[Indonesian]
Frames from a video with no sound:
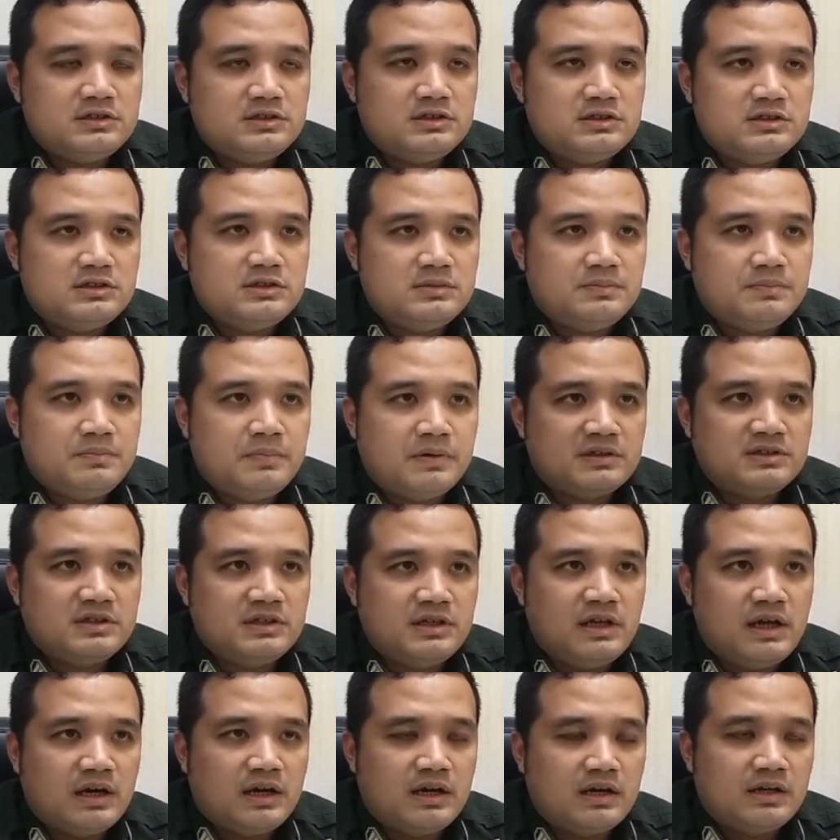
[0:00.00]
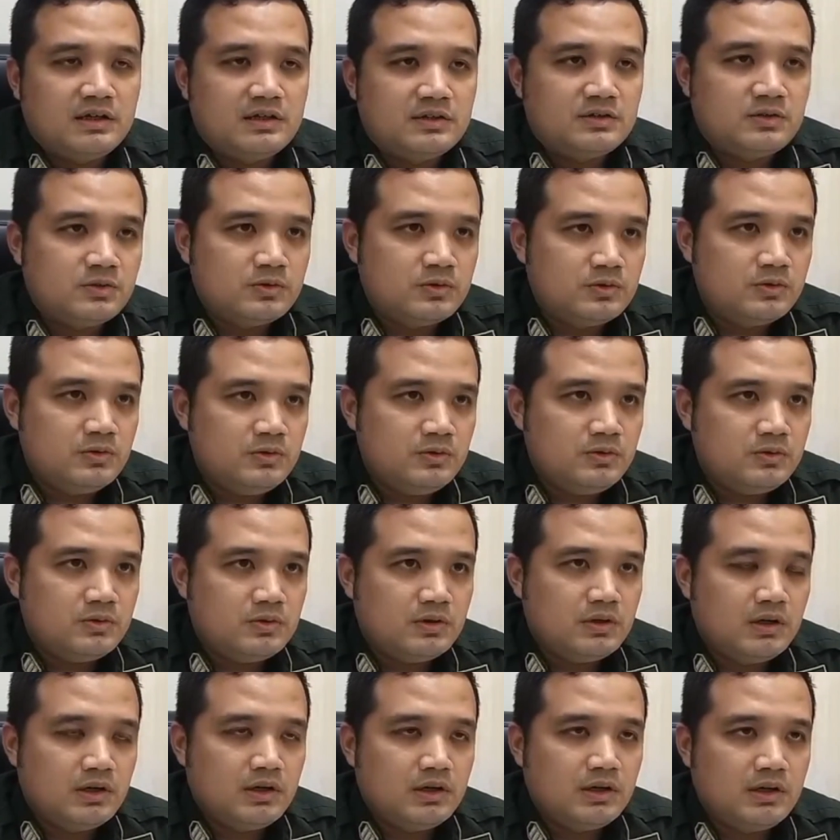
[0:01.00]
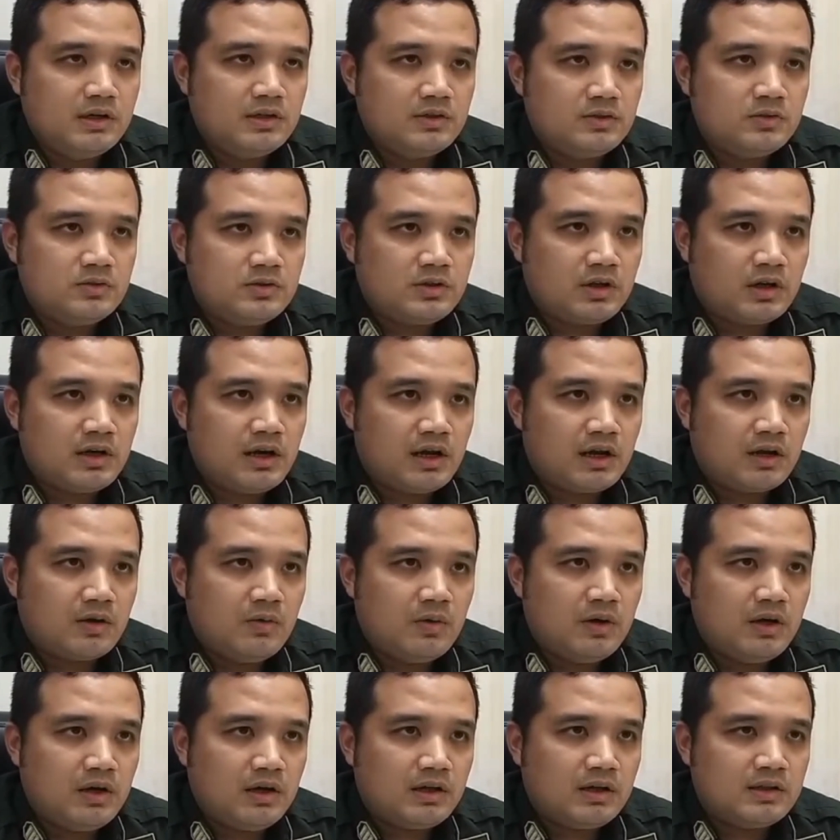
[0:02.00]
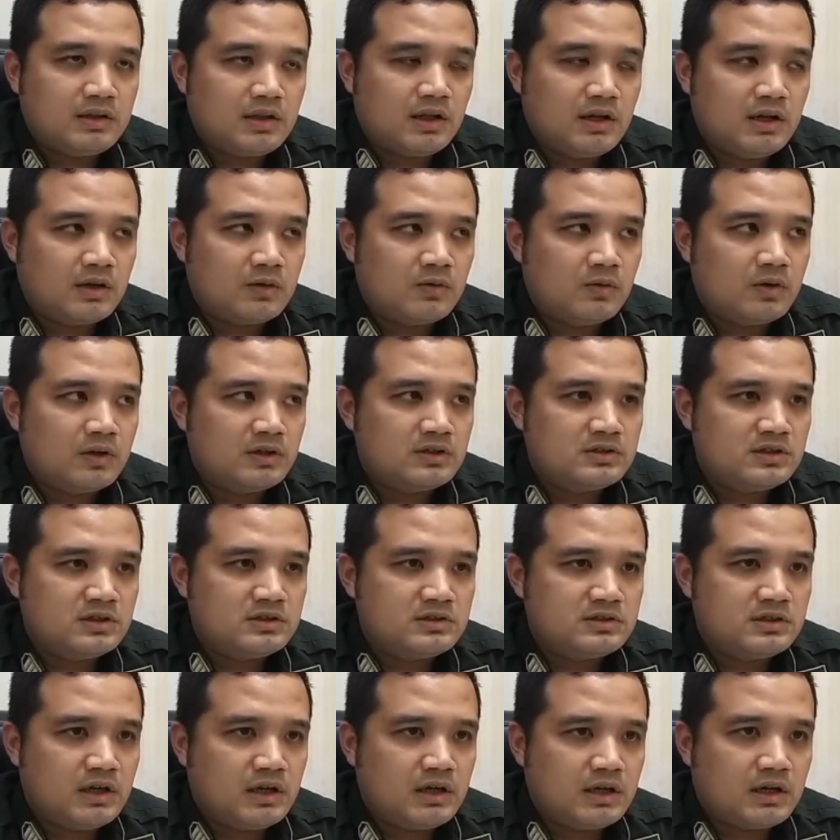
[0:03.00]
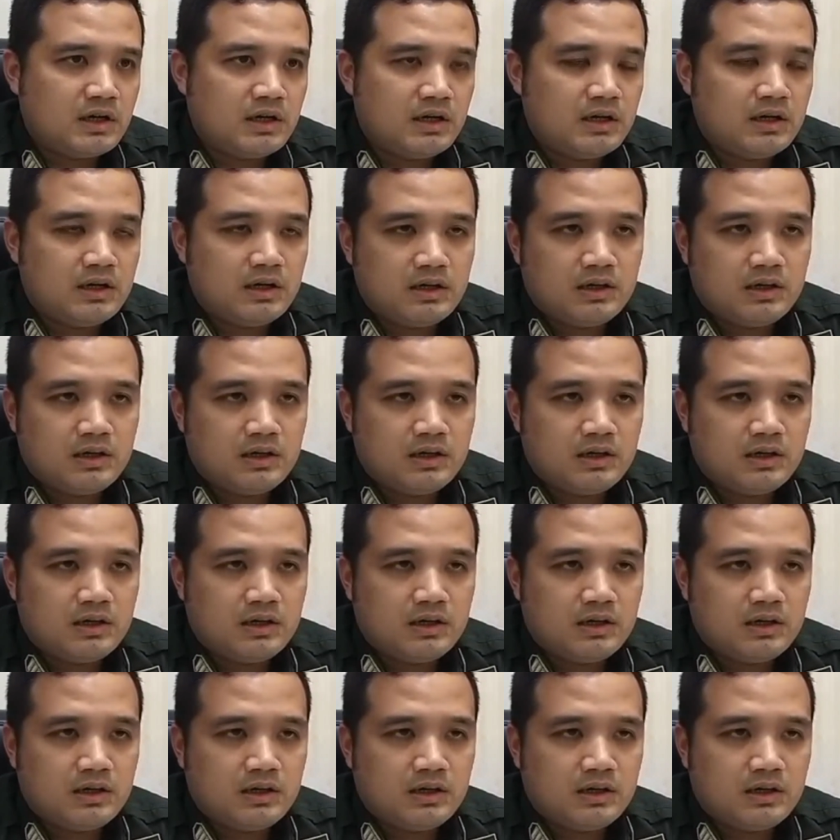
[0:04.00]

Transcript: Persidangan itu eh, itu terdakwa kita lakukan secara